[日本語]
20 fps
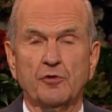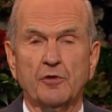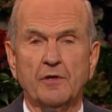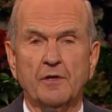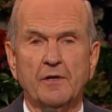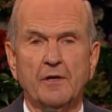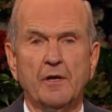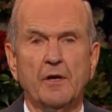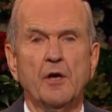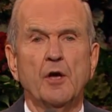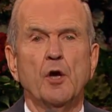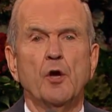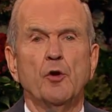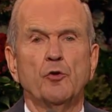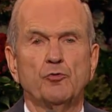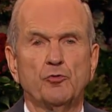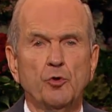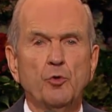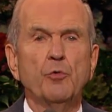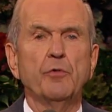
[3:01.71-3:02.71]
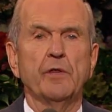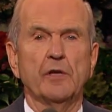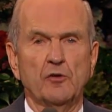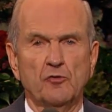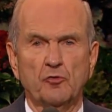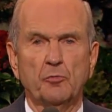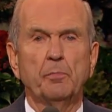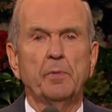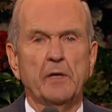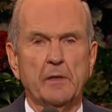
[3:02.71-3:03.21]
主が解く走る
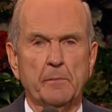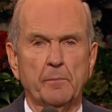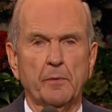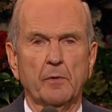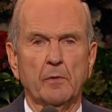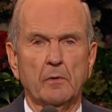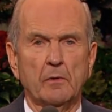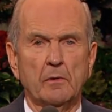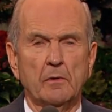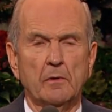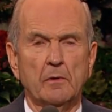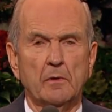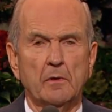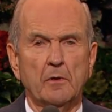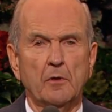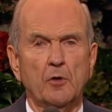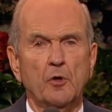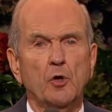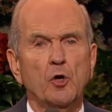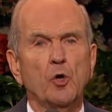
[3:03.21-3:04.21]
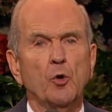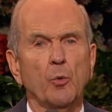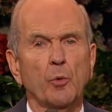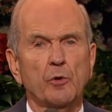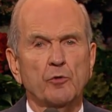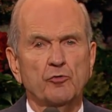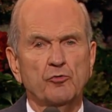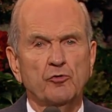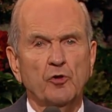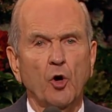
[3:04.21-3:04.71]
死者を送られるのを
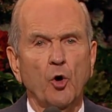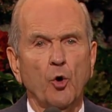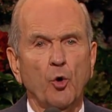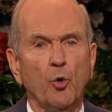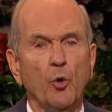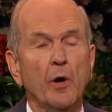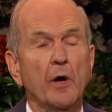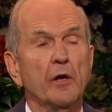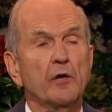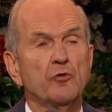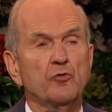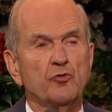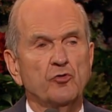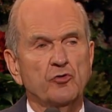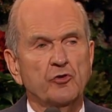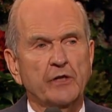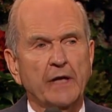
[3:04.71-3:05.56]
予見しました。